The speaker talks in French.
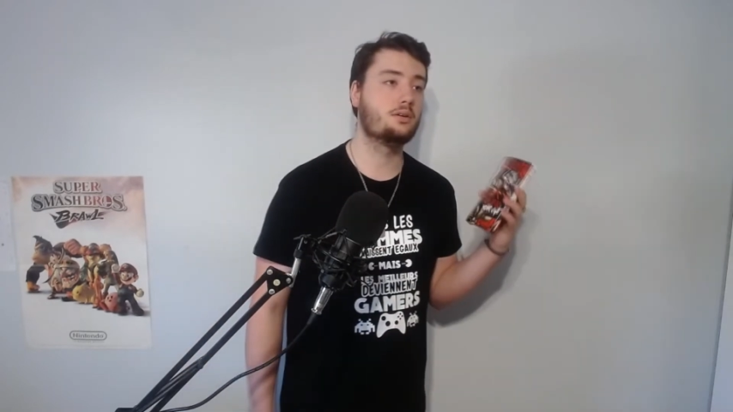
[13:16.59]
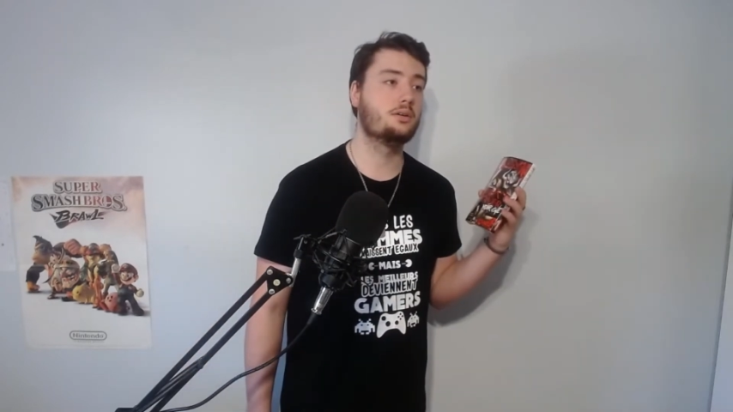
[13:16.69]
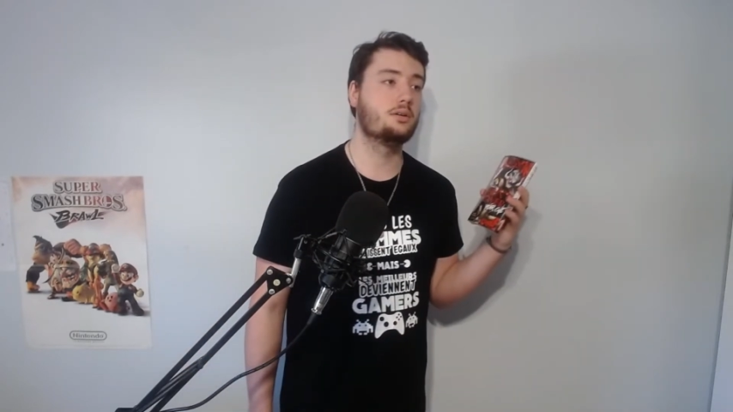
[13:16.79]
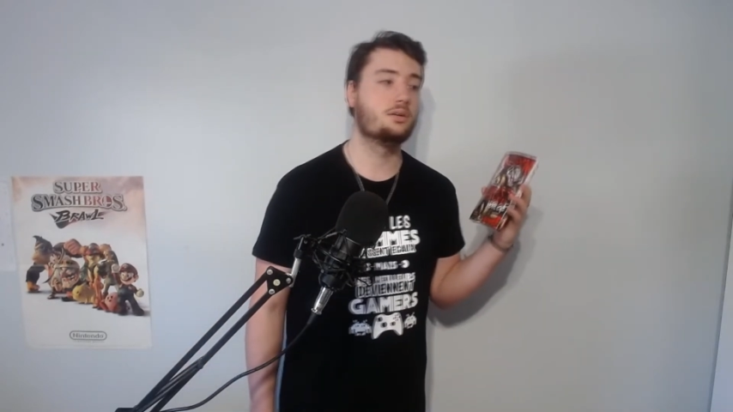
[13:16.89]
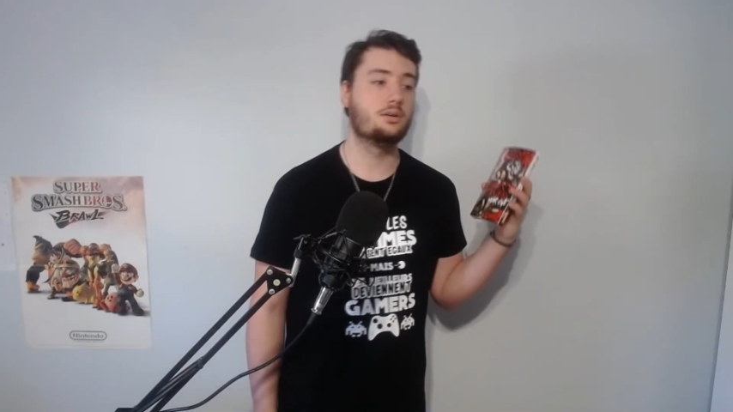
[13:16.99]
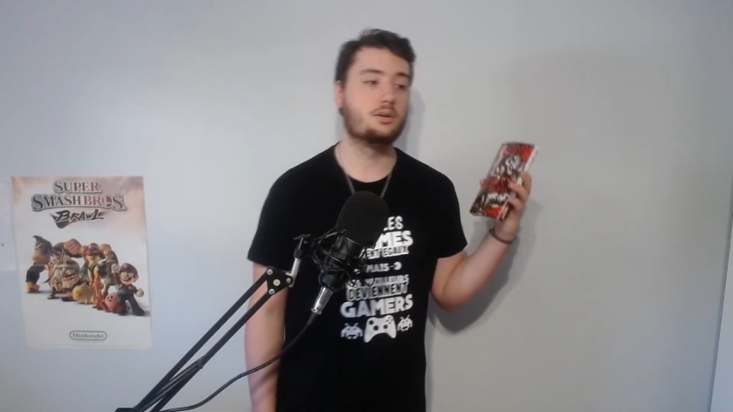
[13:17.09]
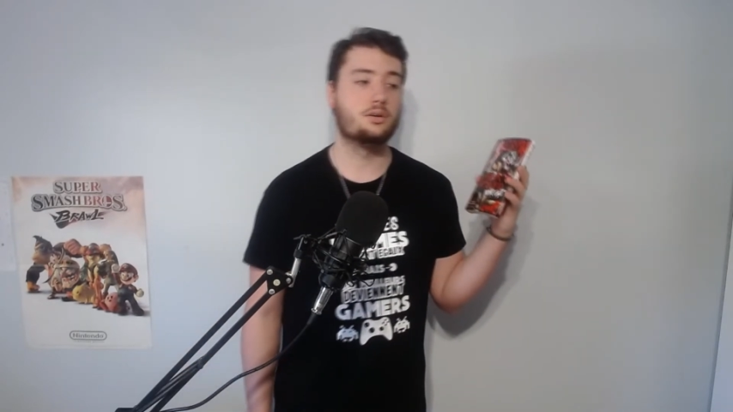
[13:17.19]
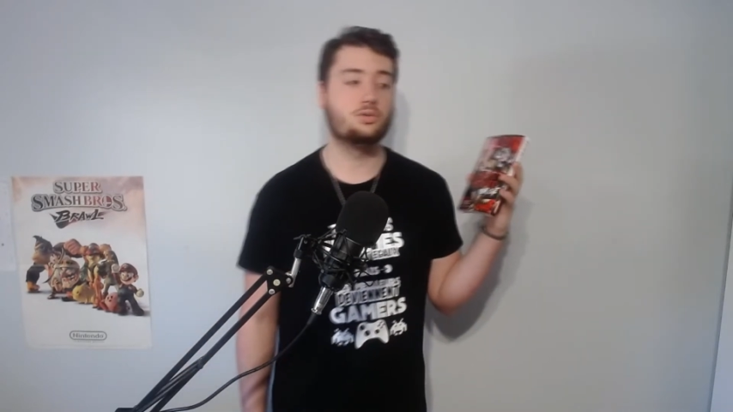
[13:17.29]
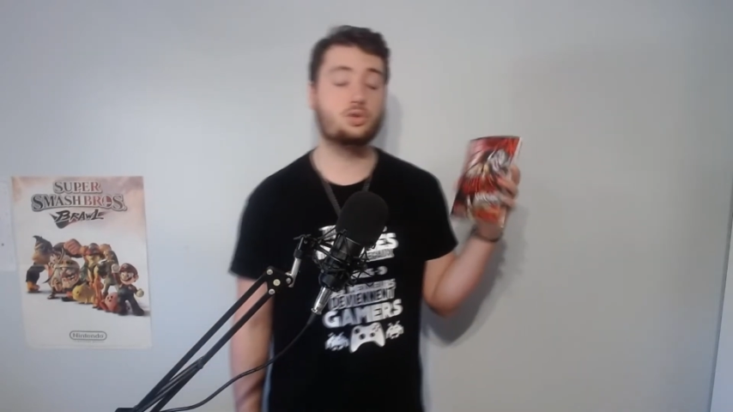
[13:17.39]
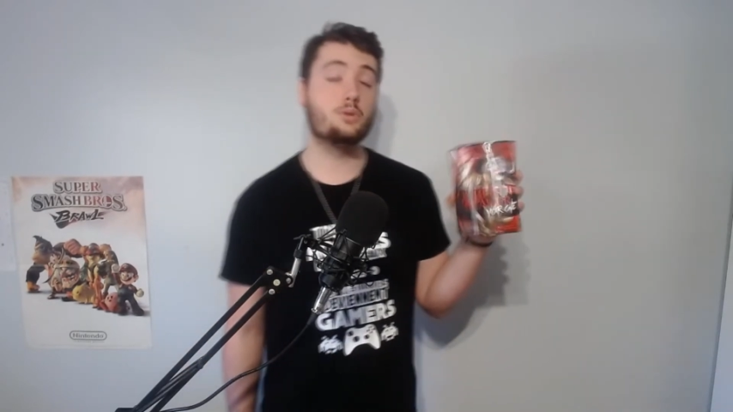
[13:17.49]

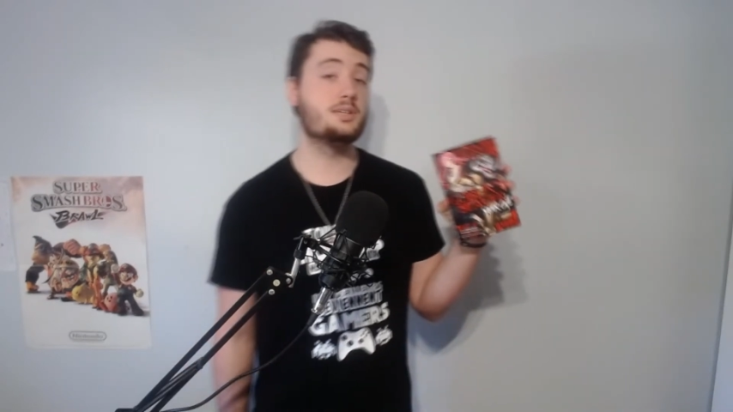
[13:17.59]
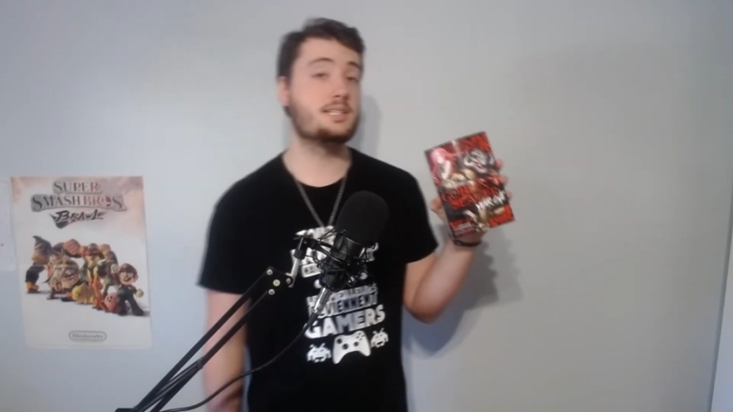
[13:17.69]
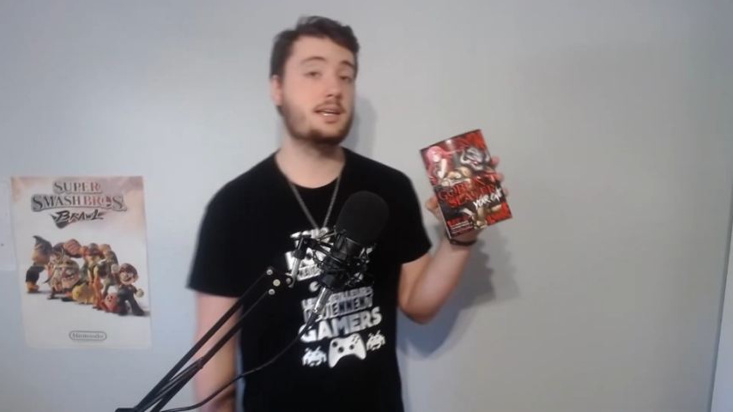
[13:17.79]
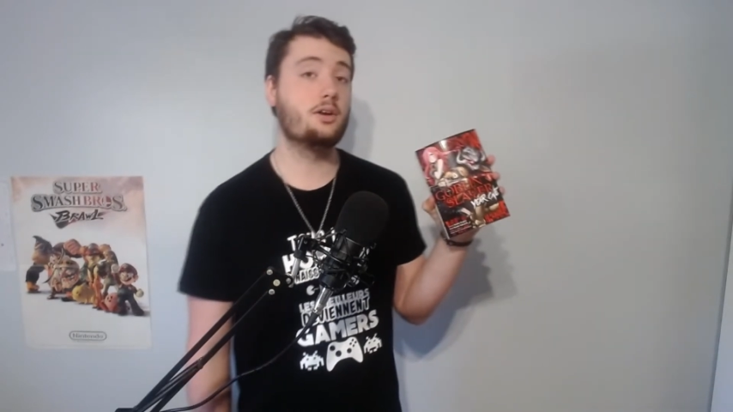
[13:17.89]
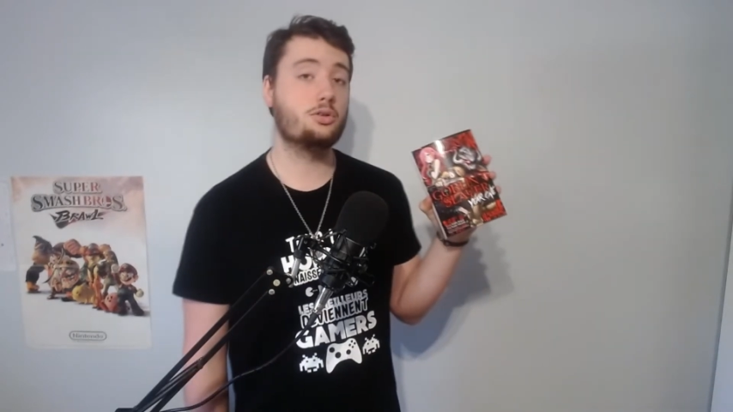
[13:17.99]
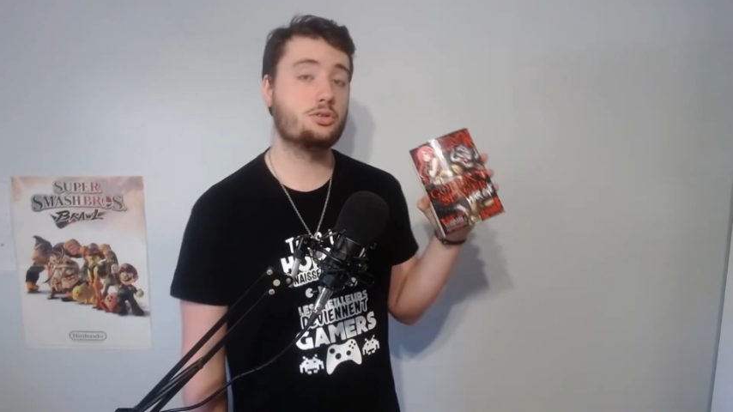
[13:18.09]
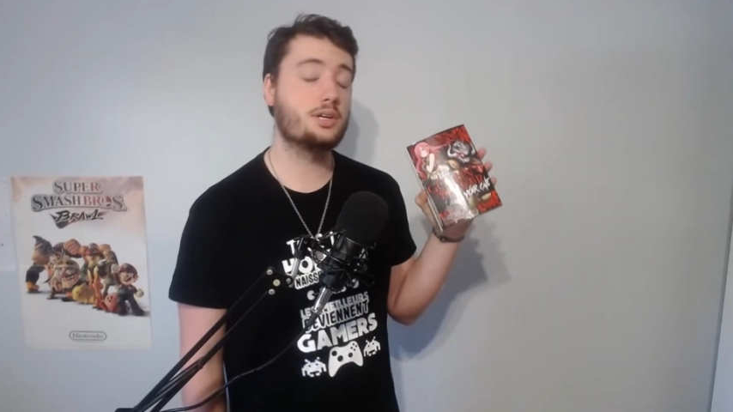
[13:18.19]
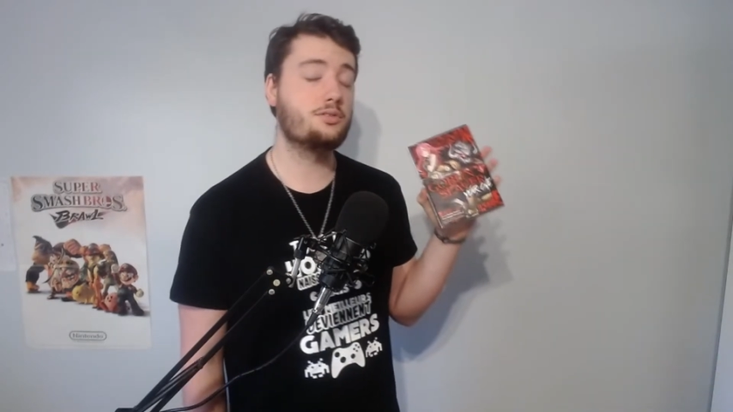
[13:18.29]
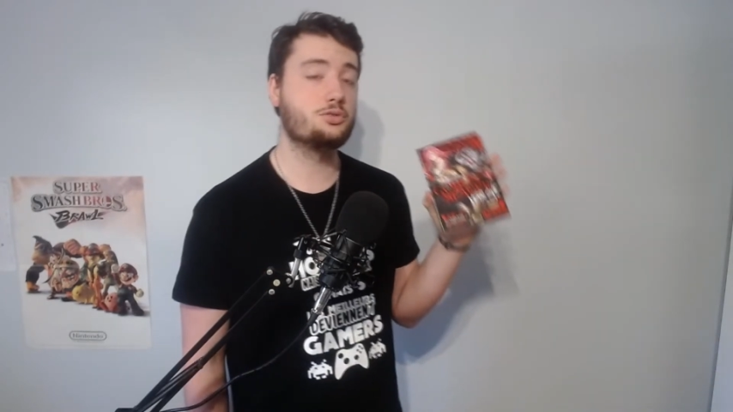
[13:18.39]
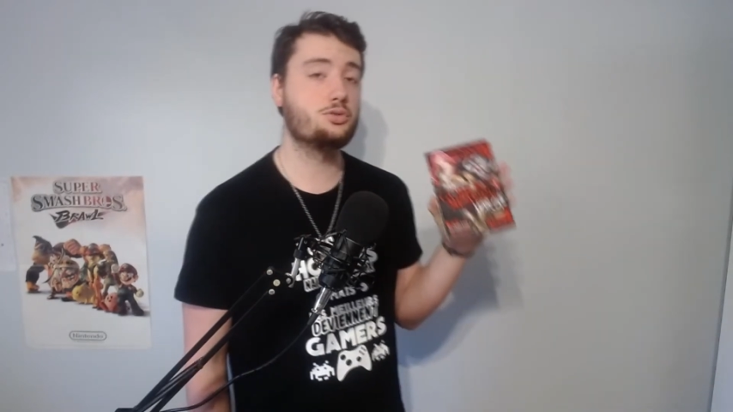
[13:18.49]
euh, du Goblin Slayer
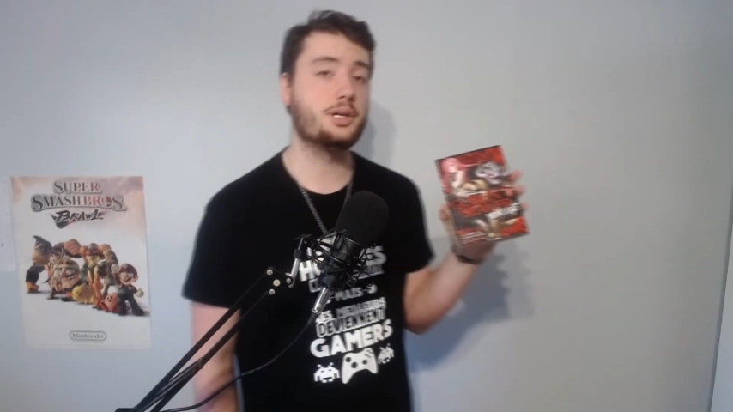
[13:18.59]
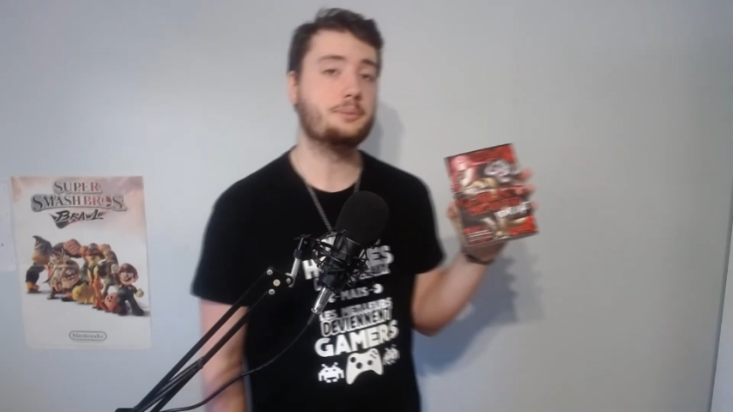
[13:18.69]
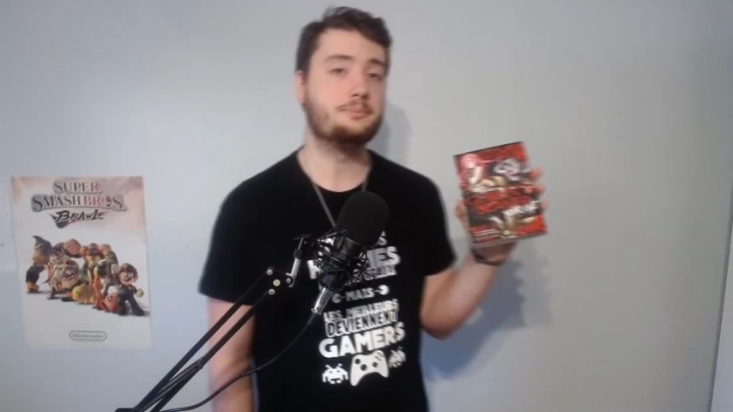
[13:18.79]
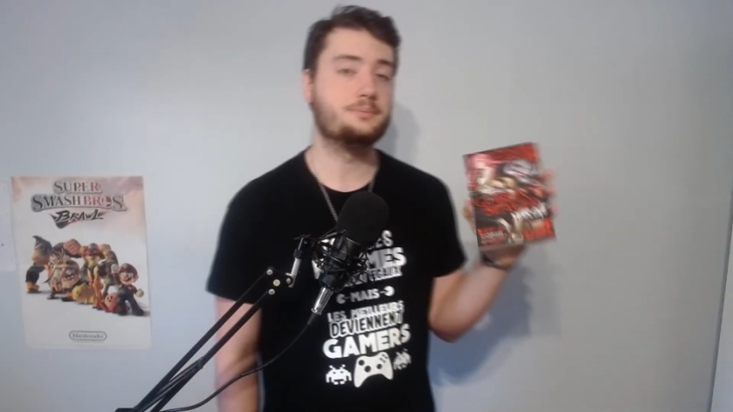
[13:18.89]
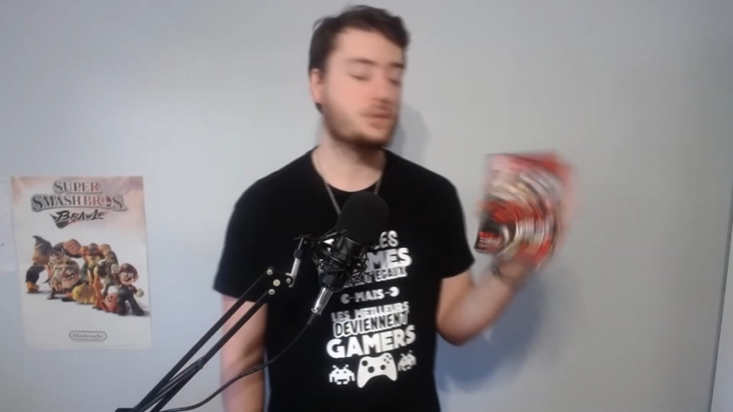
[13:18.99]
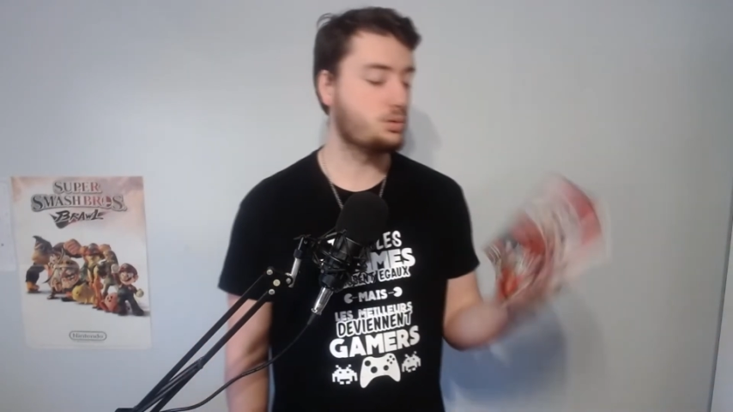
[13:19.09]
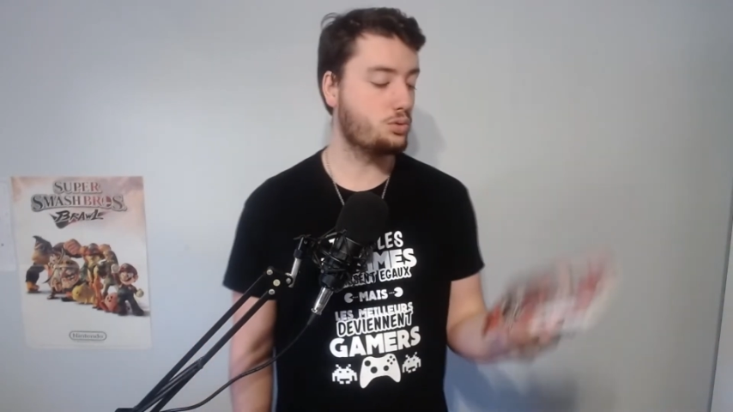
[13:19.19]
en tant qu'aventurier.